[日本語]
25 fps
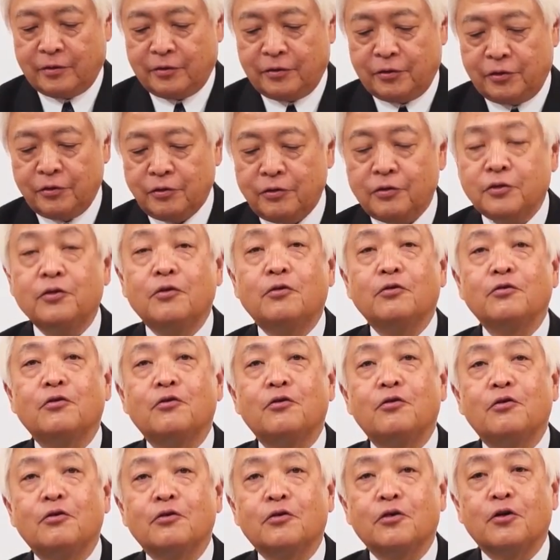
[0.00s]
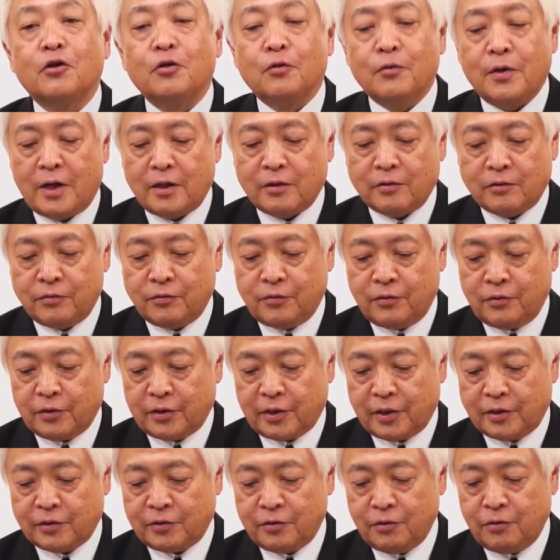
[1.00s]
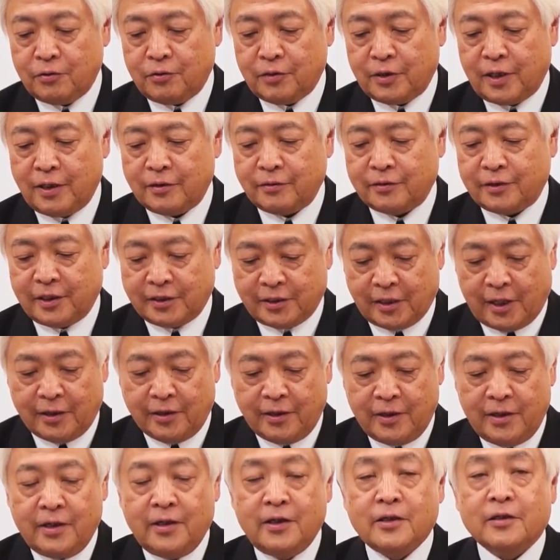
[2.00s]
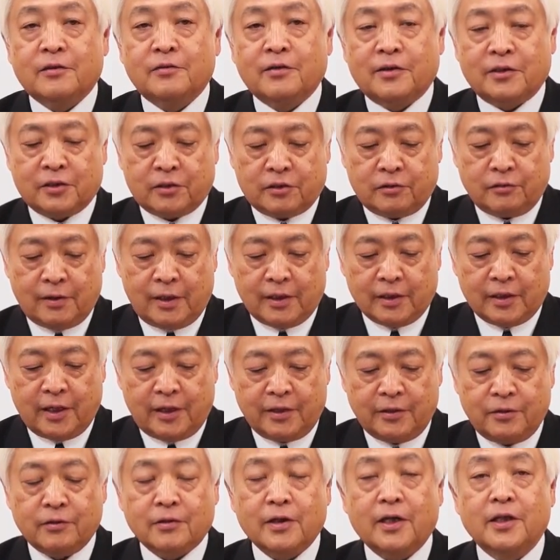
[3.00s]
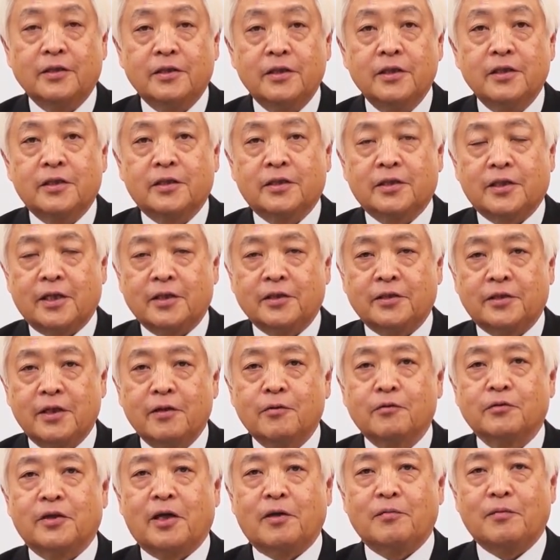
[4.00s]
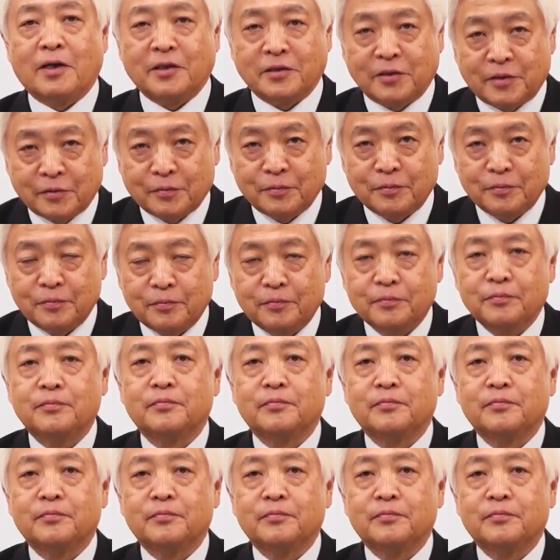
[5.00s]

あの有料の方のワールドフォーキャストをご覧ください詳しくは概要欄に記載してございます